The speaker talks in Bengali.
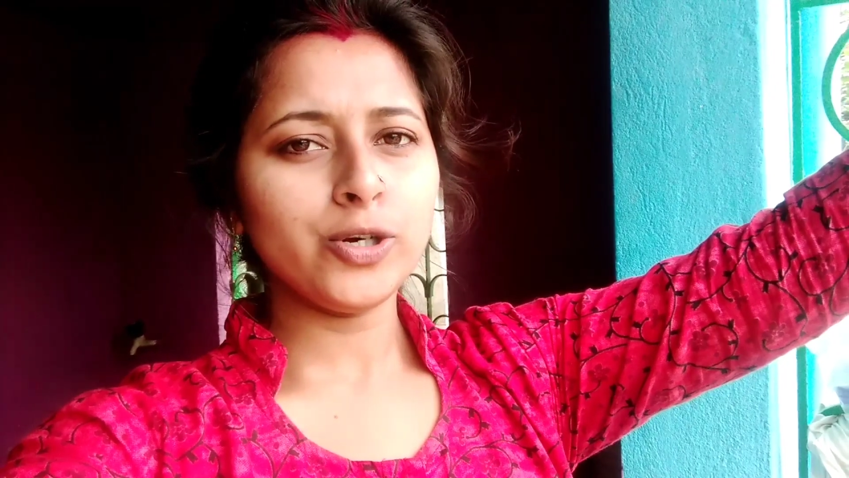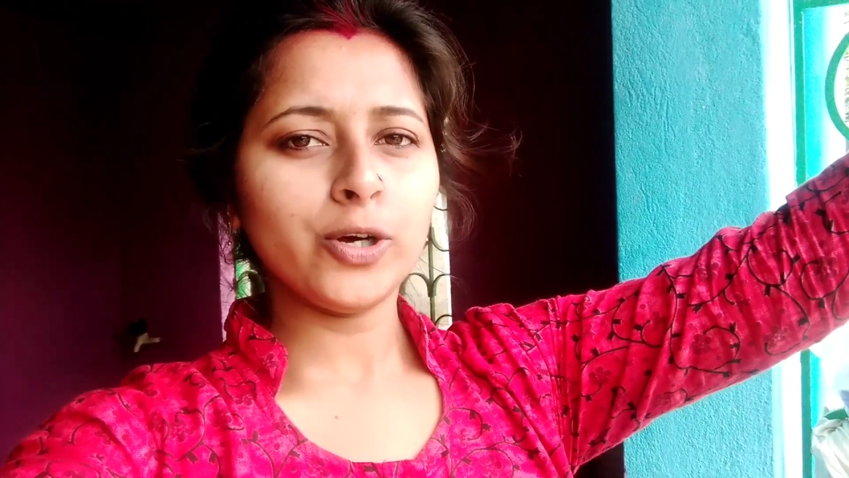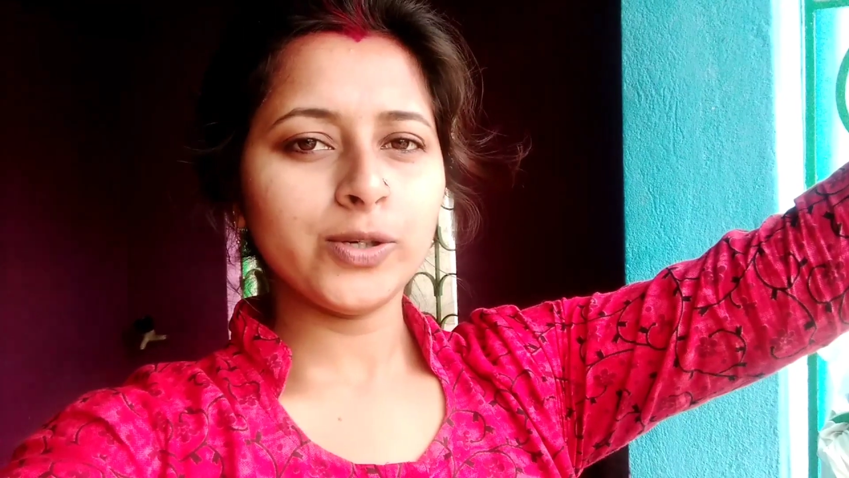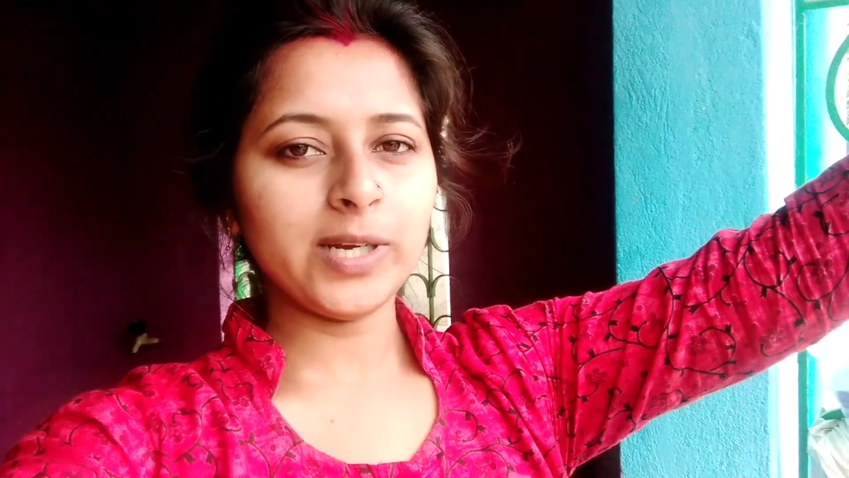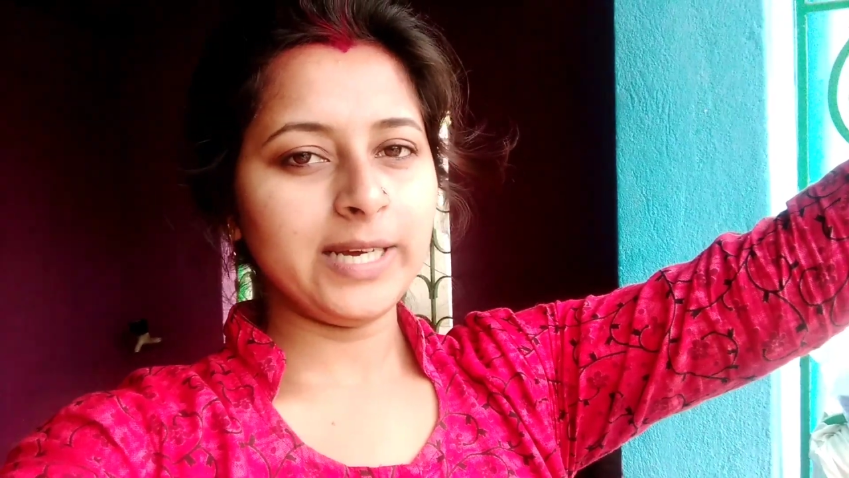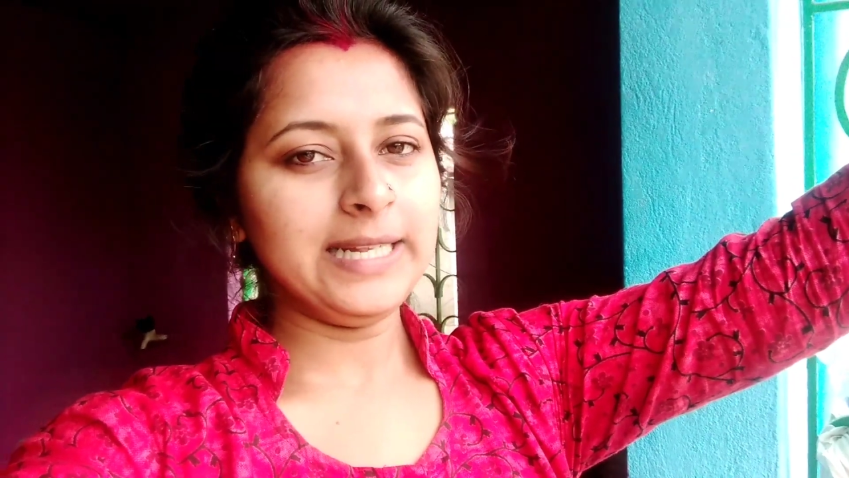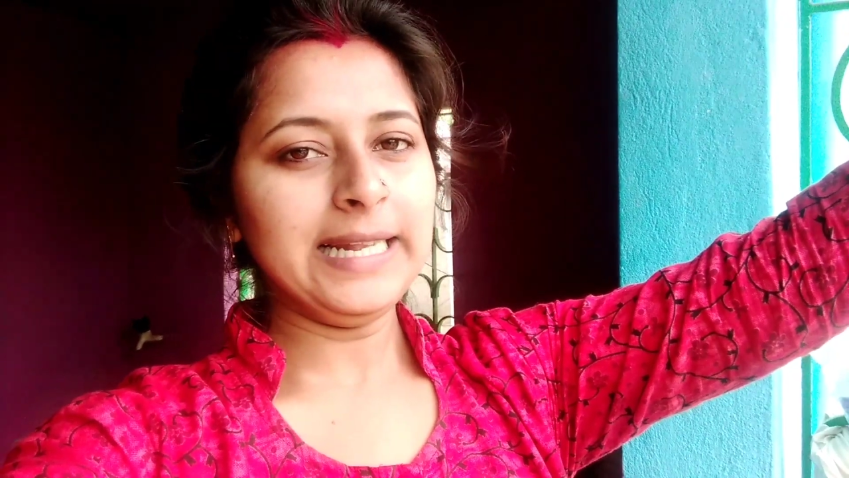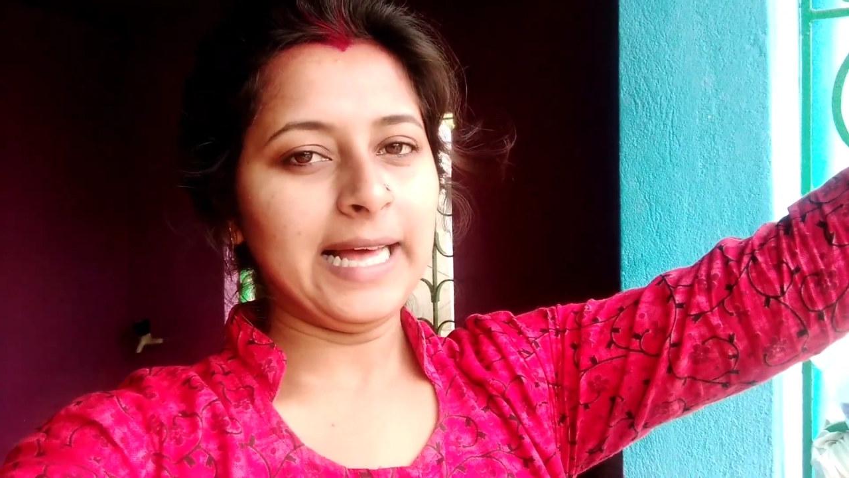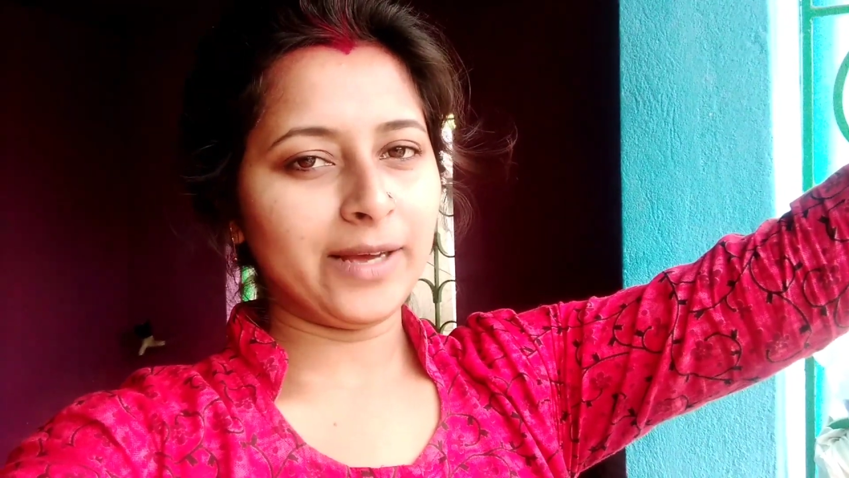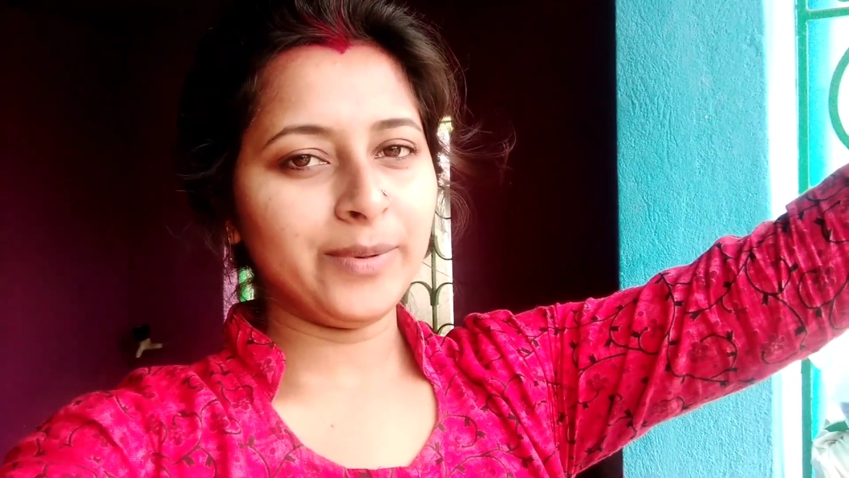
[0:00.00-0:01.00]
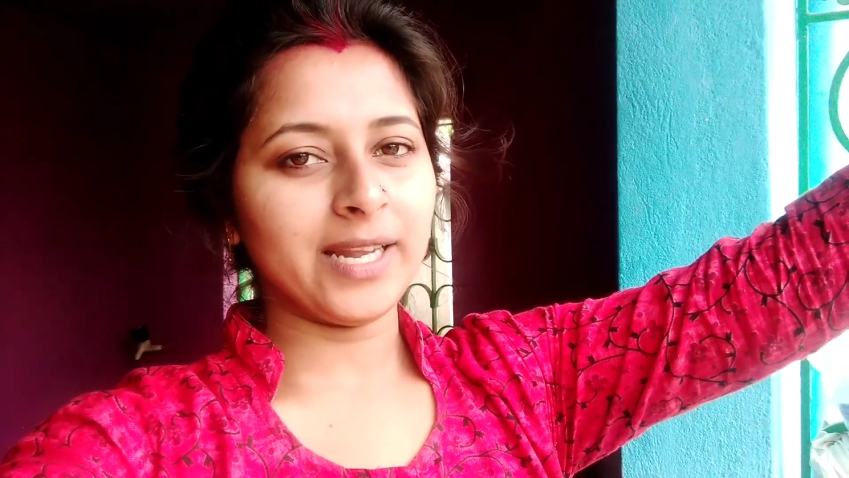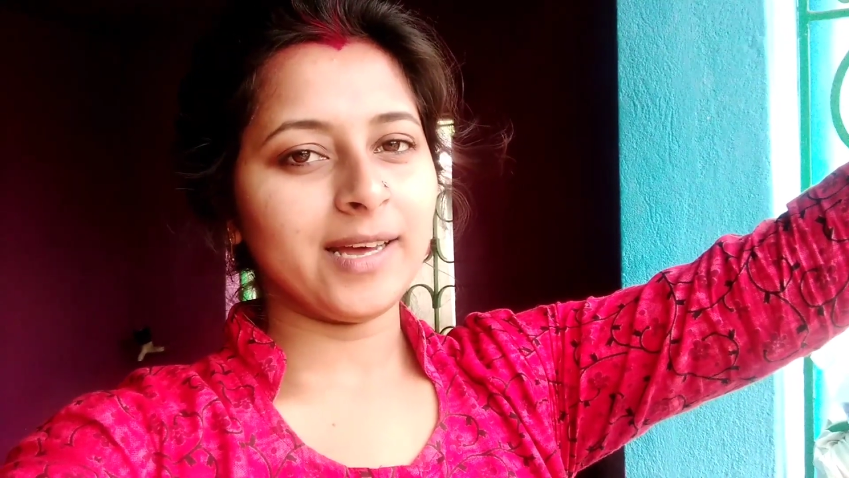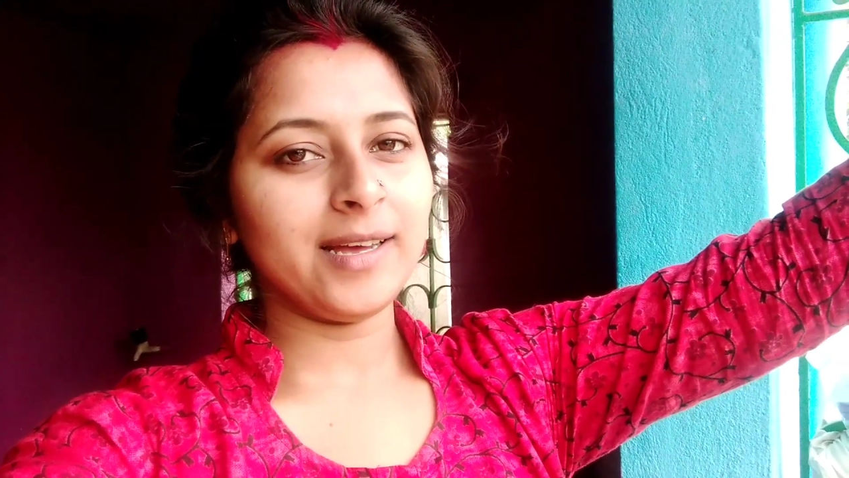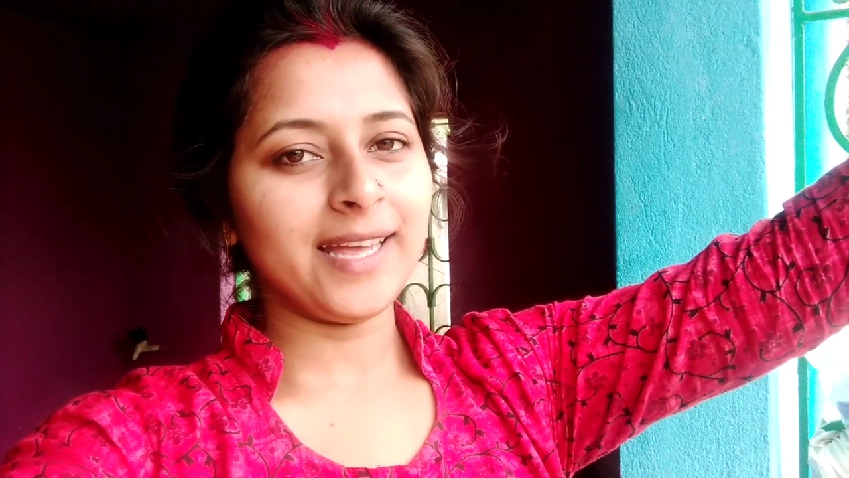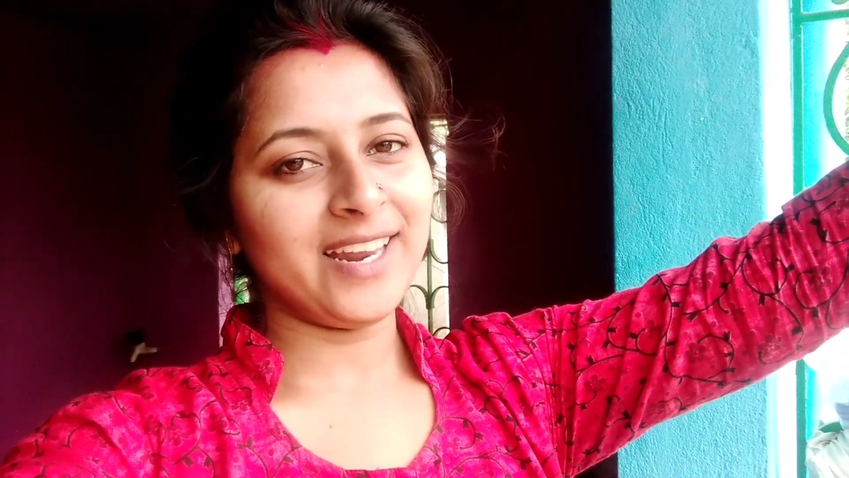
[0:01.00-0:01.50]
অতটা খেতে লাগবে না
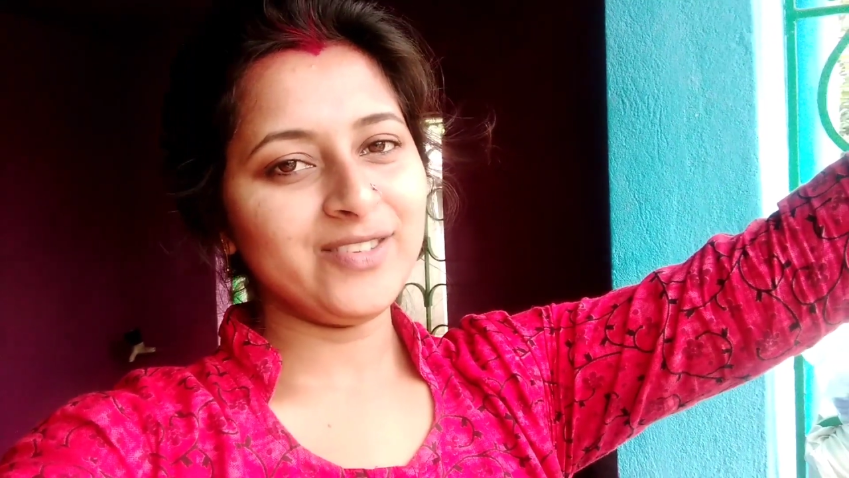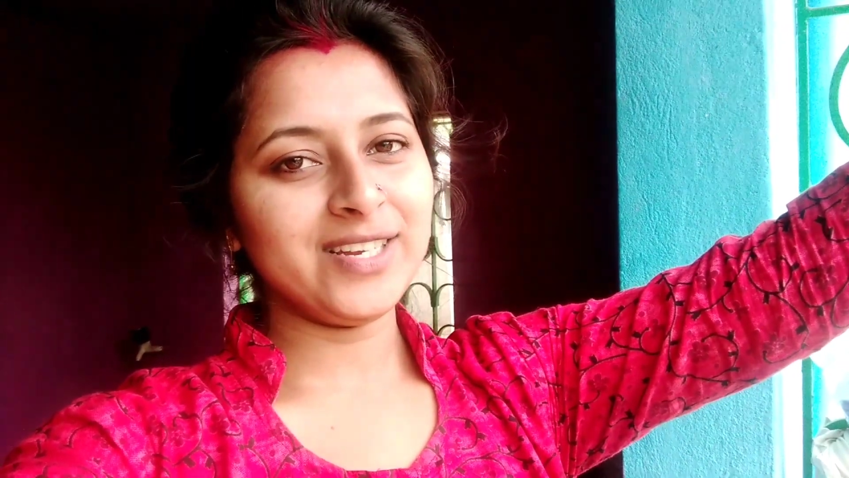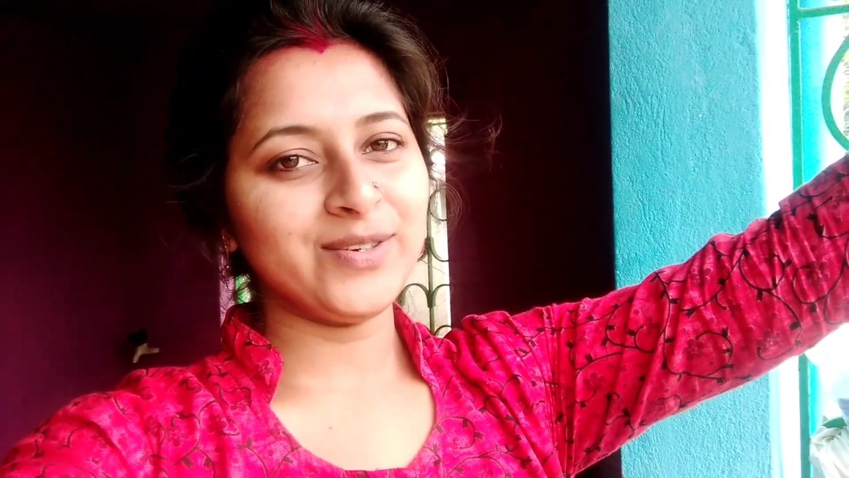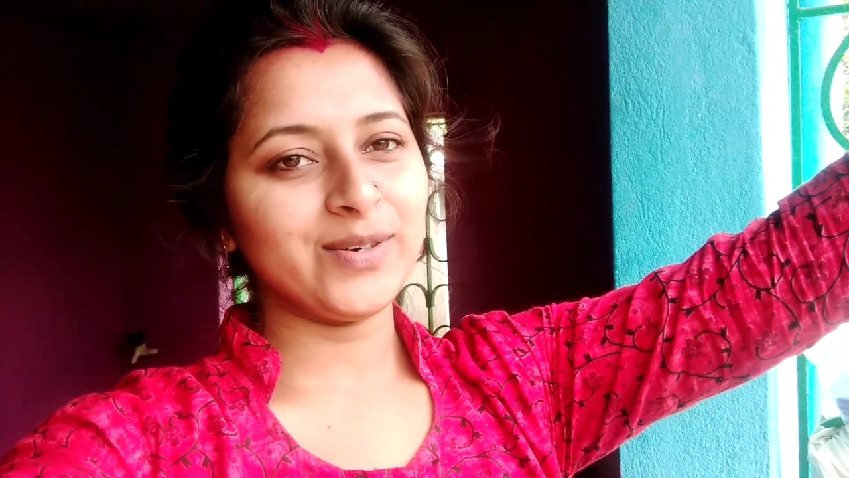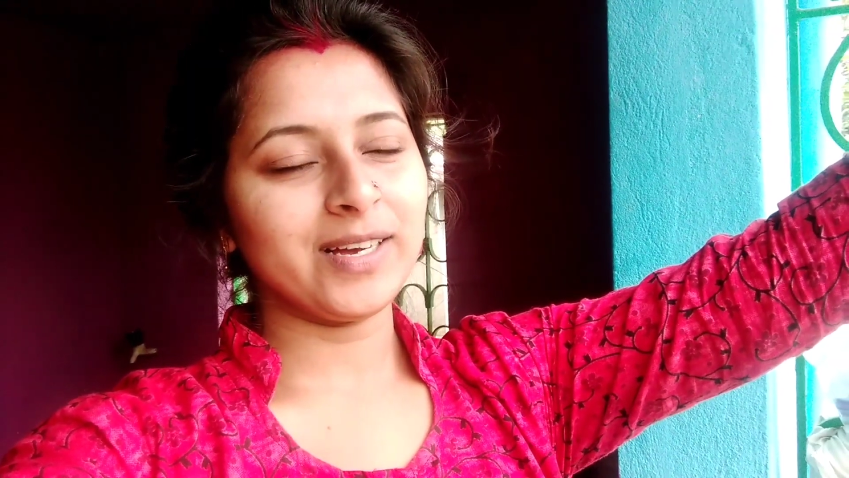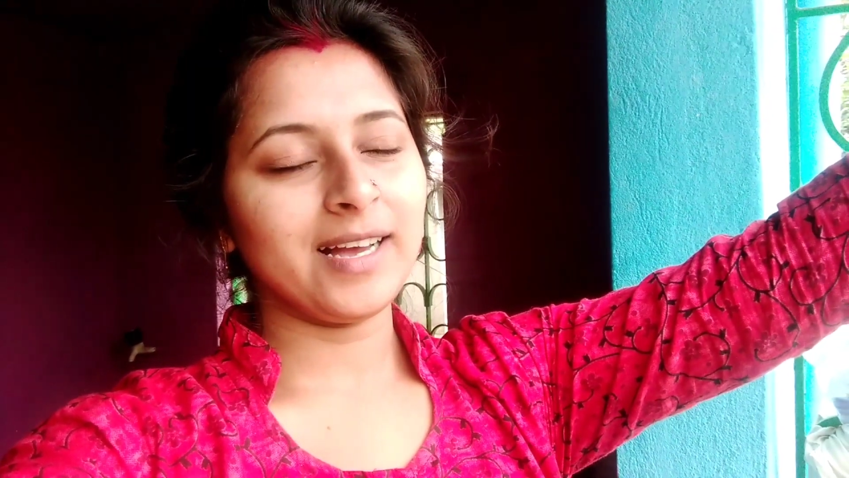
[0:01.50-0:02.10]
কেন জানো